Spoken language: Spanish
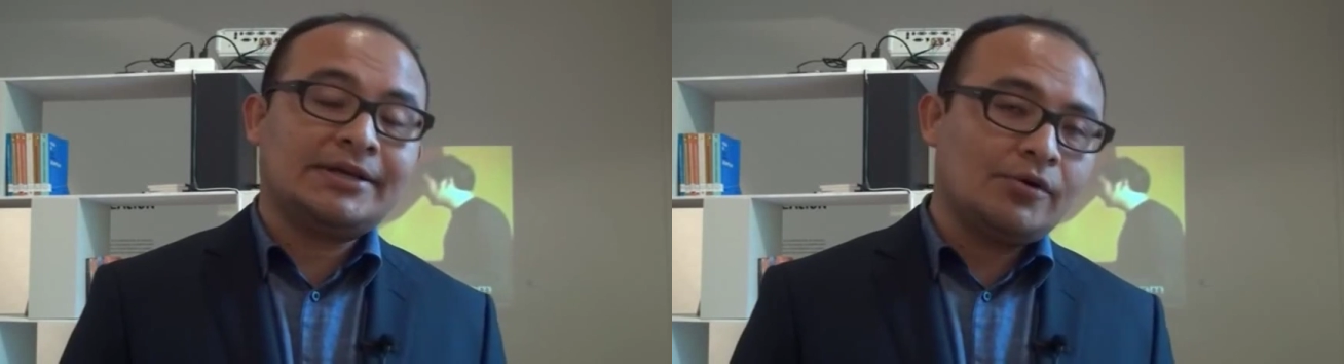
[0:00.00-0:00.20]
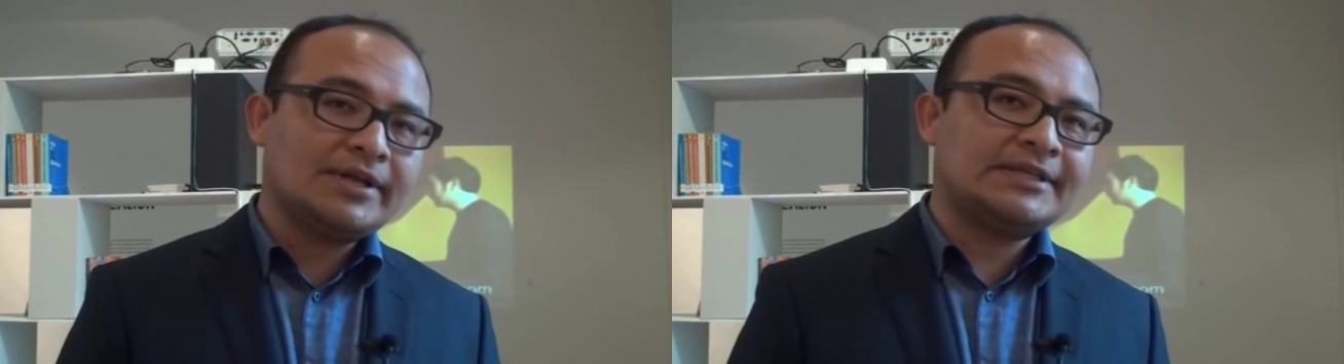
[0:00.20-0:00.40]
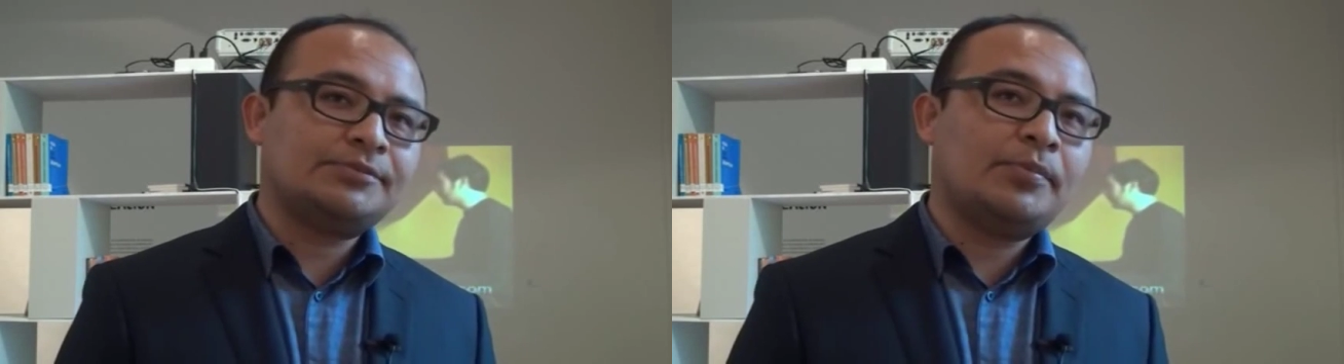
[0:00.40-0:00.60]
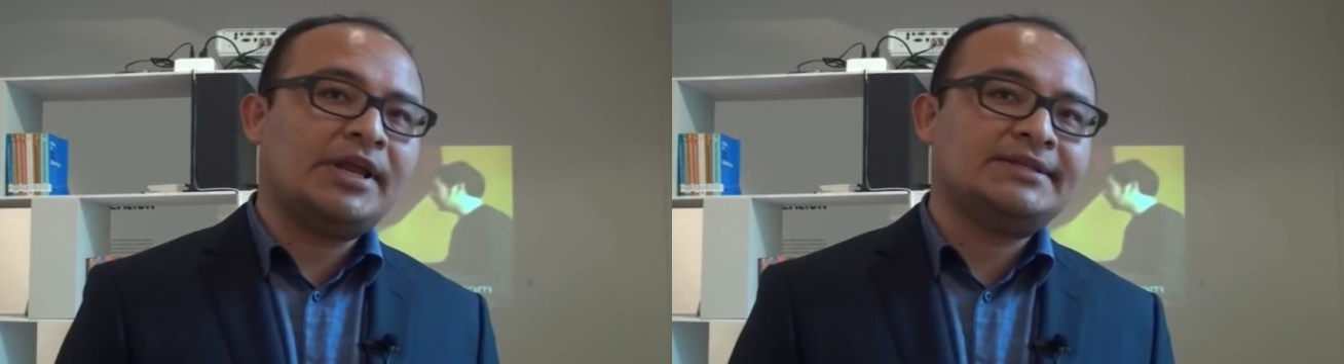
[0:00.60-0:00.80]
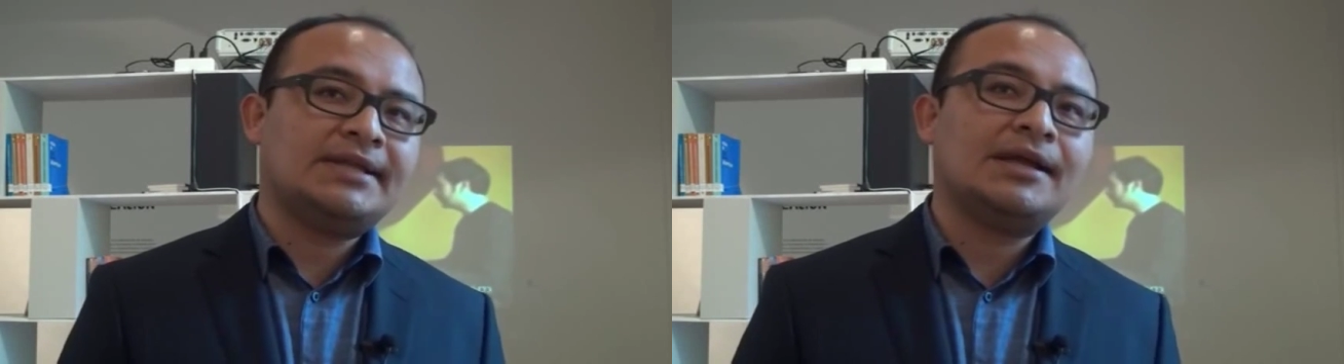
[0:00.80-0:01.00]
creo que se
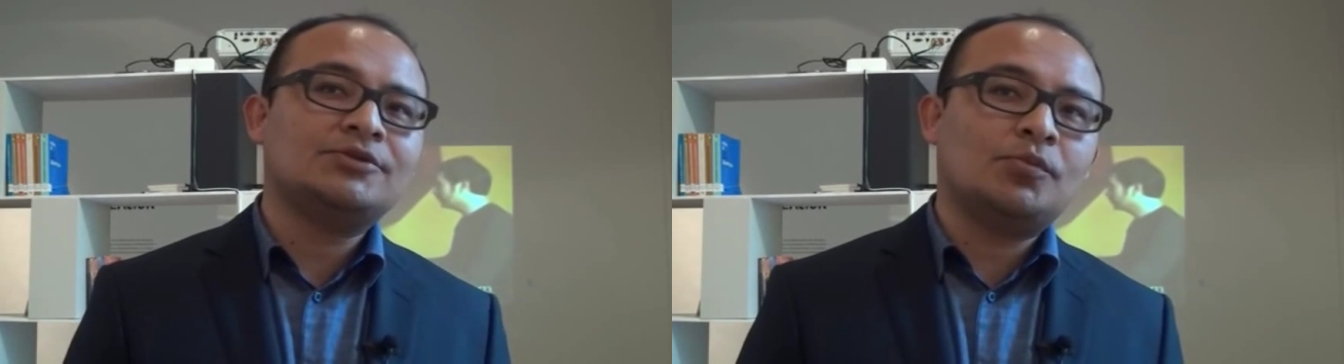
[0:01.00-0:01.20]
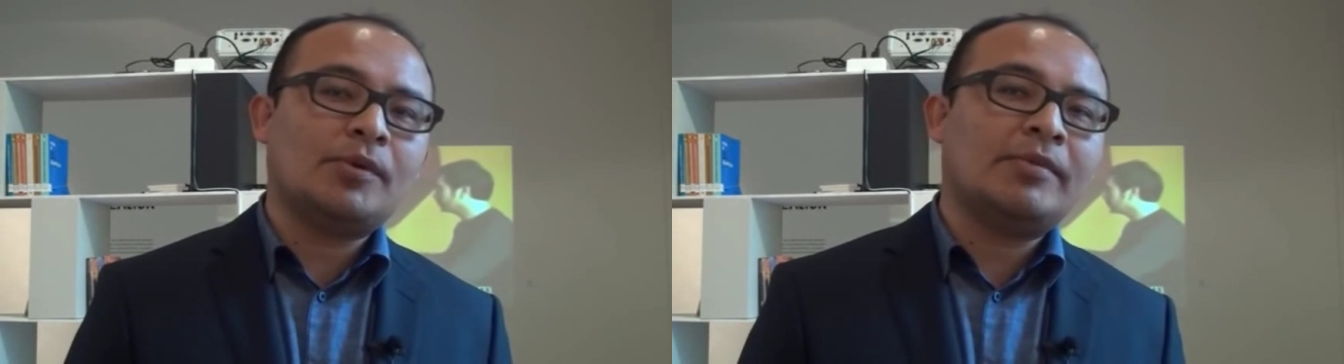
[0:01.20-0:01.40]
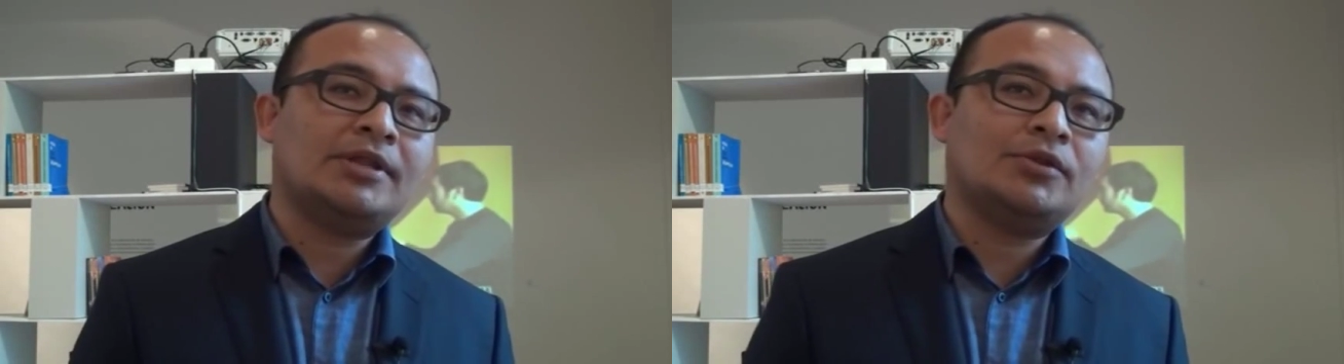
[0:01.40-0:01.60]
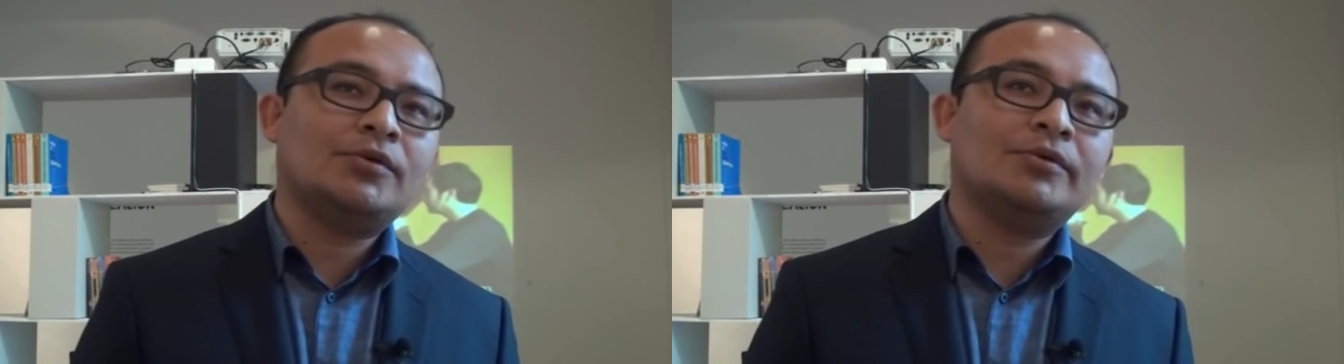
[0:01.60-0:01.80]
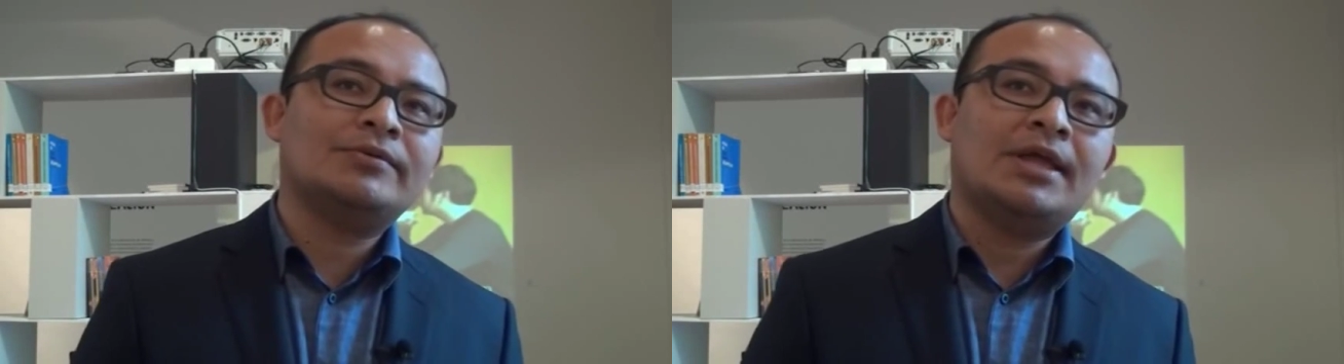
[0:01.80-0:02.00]
expresa en el
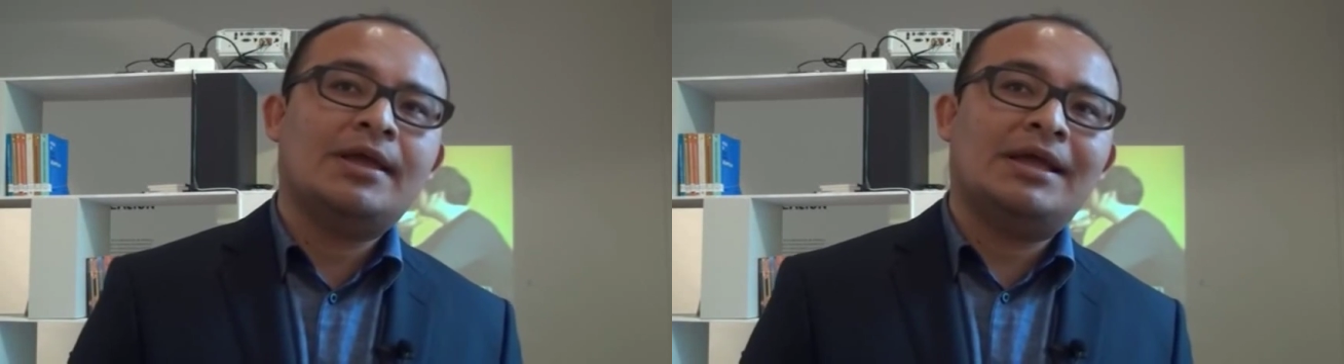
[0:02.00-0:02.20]
suplemento,